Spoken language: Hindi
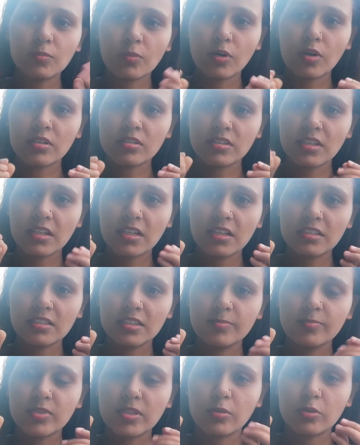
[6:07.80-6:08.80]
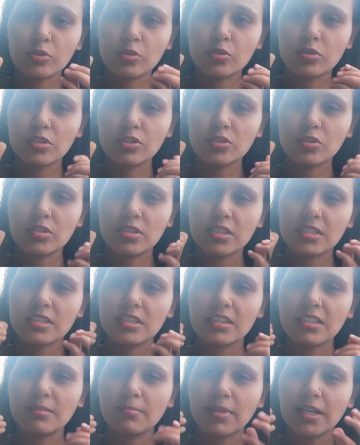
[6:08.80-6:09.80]
तो बहुत सारे अजीब सा वो छोटे छोटे
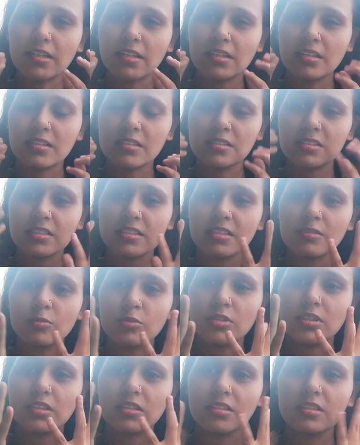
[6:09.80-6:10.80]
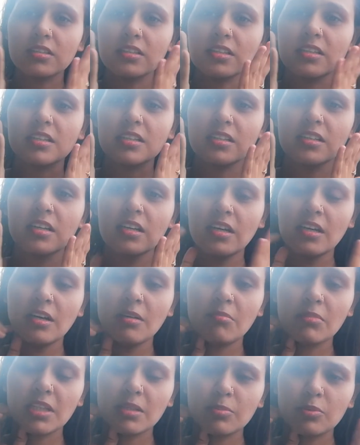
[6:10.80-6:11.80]
से पार्टिकल्स जैसे वो दिखते थे कि
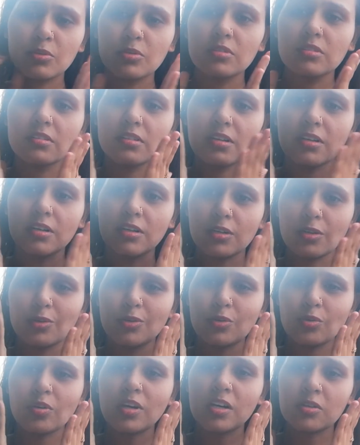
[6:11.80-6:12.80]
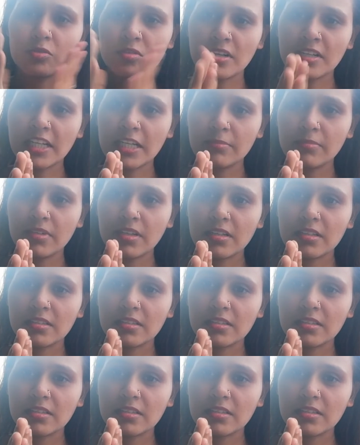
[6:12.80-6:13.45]
मतलब रूखा रूखा टाइप का